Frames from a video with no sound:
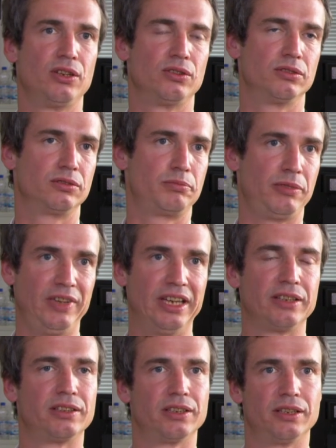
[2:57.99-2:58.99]
und
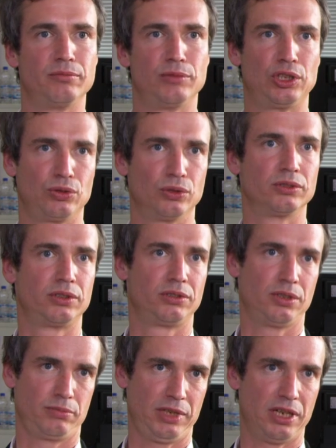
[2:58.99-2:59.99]
bewährte Methoden
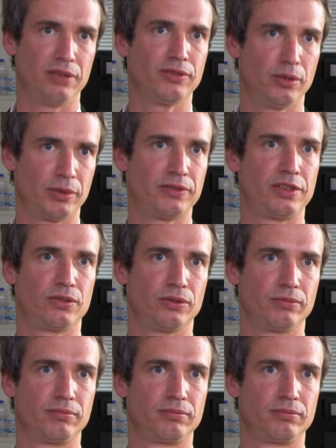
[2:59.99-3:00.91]
der HIV-Prävention.